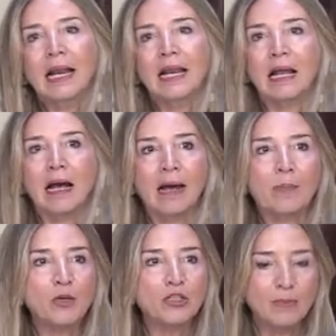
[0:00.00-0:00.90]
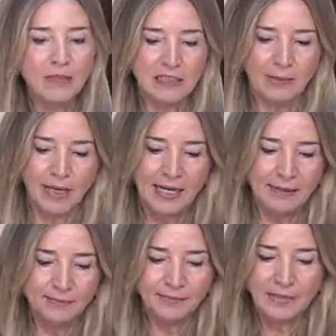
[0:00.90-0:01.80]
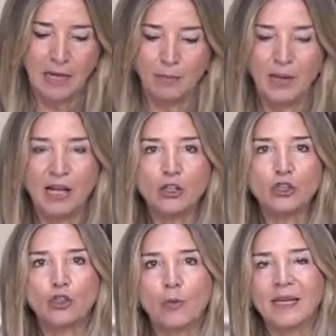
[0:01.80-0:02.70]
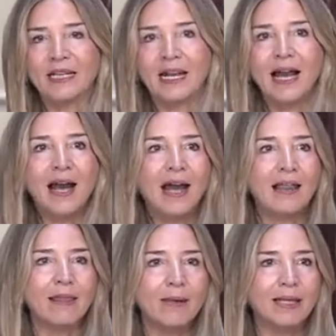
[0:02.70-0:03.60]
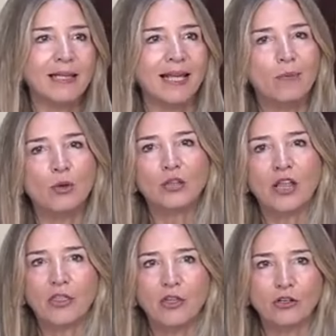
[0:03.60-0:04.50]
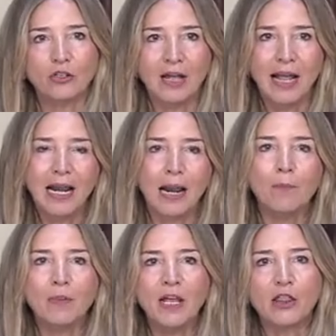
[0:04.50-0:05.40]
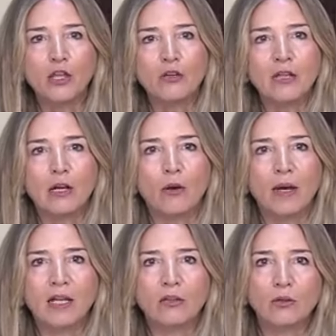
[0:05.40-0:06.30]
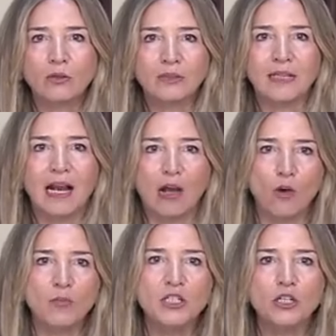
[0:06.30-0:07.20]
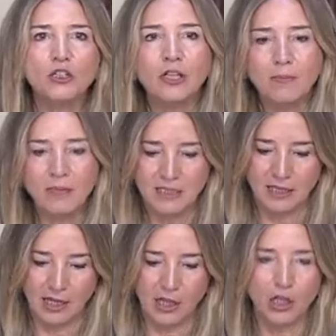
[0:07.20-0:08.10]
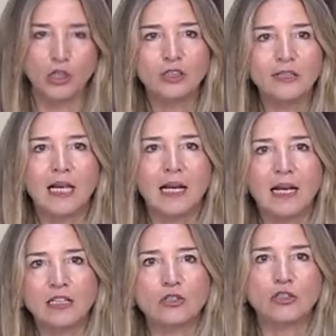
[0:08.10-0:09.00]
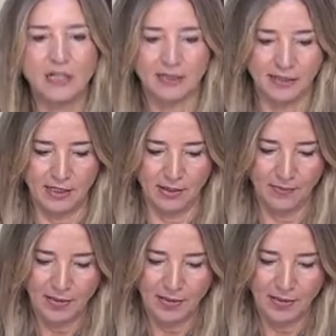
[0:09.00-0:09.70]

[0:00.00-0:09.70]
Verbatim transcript: la próxima semana el Pleno someterá a debate y votación la ampliación del objeto de la Comisión de Investigación del caso Sánchez.